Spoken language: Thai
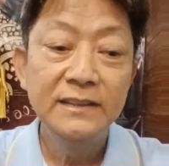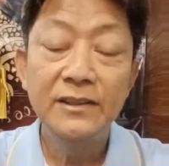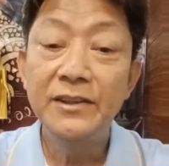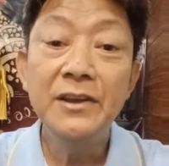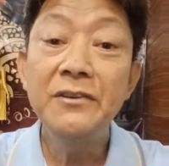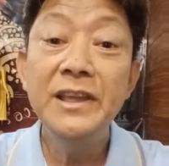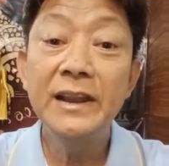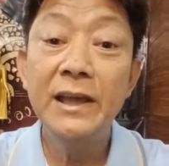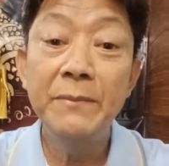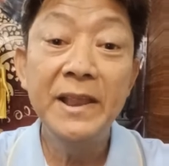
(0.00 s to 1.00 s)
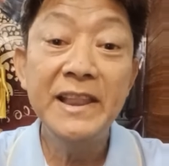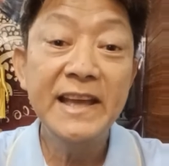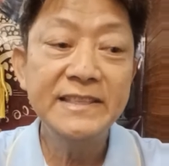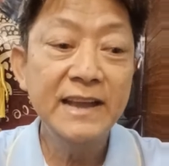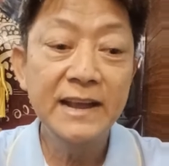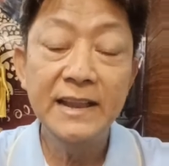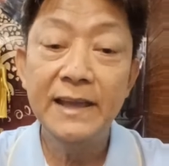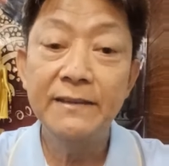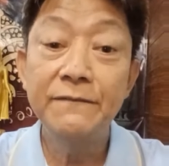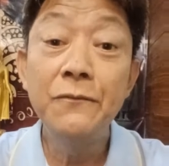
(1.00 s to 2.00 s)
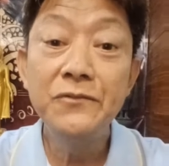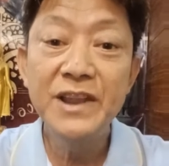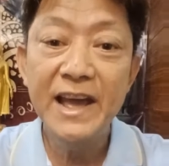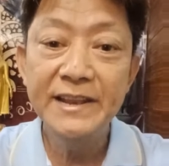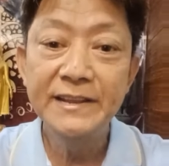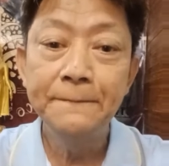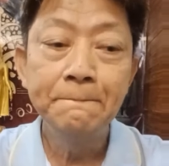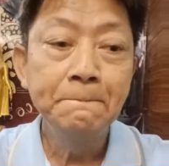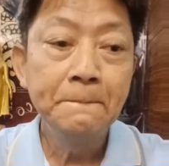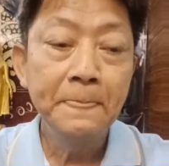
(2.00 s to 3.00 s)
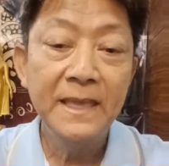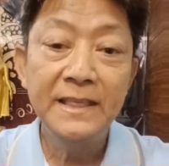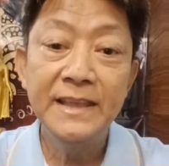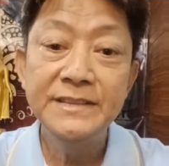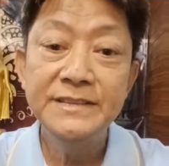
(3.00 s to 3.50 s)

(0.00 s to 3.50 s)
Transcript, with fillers: ตอนนั้นเขาเรียกเราเป็นอาณาจักรนั่นแหละฟูนันนะแต่จ